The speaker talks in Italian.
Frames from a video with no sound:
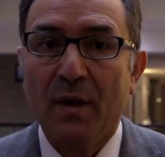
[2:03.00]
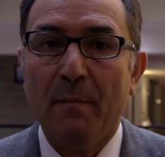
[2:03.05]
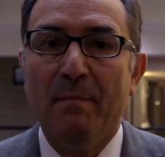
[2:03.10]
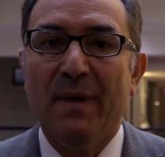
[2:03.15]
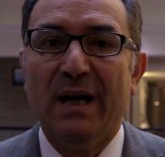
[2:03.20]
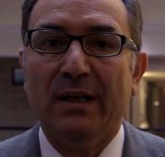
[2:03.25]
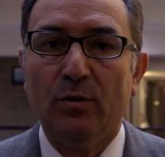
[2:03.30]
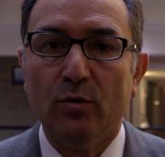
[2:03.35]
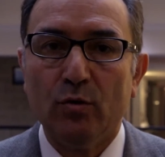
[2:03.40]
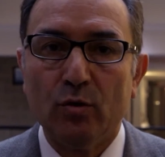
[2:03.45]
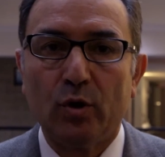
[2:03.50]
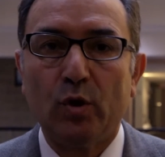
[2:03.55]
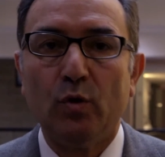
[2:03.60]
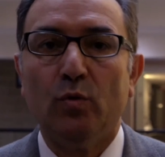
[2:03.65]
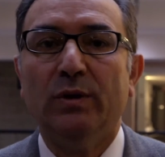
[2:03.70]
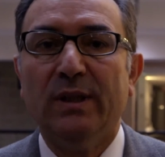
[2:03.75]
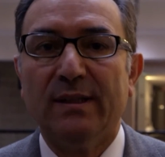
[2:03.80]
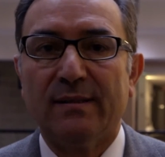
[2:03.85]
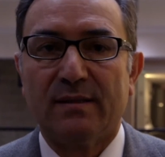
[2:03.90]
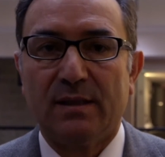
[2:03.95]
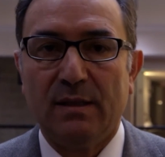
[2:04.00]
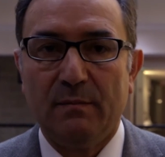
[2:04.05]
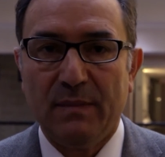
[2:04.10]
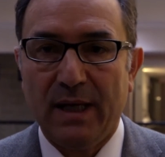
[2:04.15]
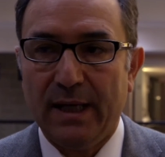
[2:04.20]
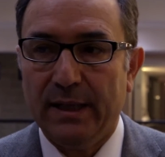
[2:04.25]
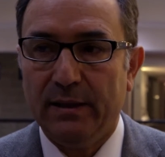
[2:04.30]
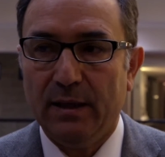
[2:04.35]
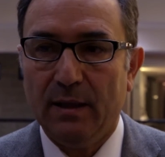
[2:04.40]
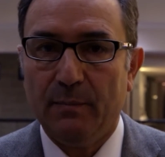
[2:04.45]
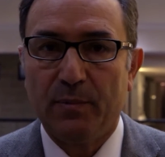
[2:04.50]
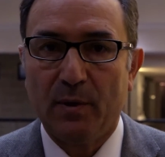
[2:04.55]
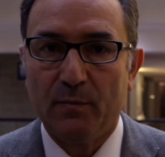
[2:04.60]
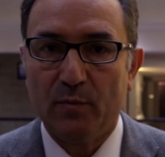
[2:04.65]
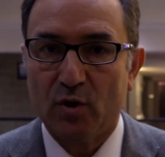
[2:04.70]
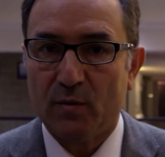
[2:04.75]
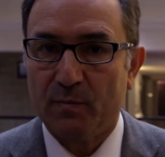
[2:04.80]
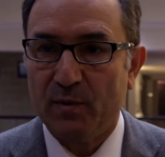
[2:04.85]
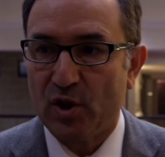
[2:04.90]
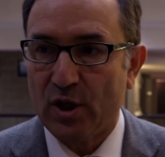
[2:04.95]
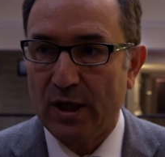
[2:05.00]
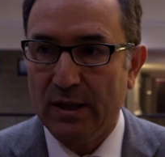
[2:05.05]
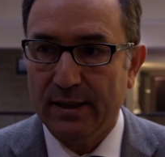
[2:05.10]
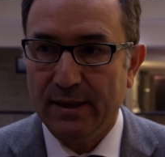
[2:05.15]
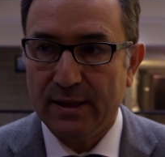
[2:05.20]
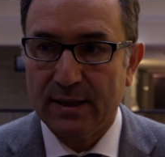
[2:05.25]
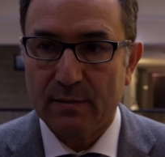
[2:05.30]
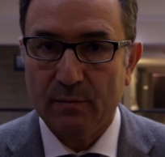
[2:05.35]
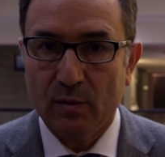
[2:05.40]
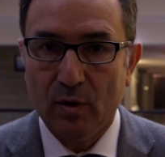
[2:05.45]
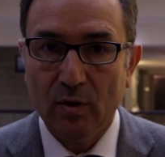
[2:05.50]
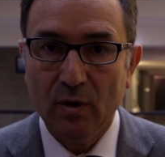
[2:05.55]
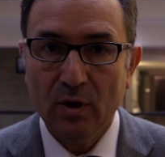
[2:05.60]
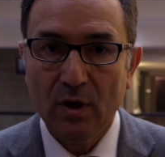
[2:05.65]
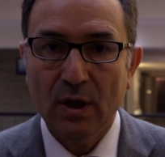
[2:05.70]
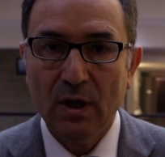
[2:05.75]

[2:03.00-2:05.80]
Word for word: ma non chiudersi mai nel proprio specialismo.